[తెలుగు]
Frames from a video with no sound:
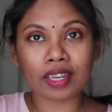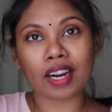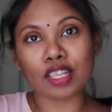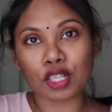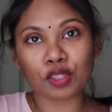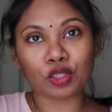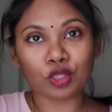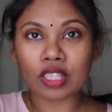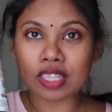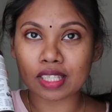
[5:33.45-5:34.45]
ట్రై చేయొచ్చు
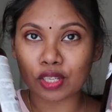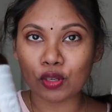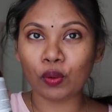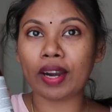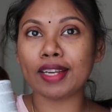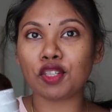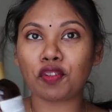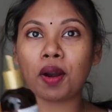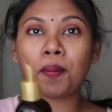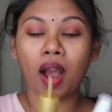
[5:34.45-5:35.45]
దిస్ న్యూ రేంజ్
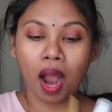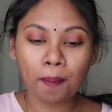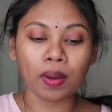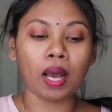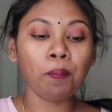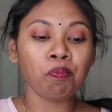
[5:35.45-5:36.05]
ఫ్రమ్ ఆమ్లా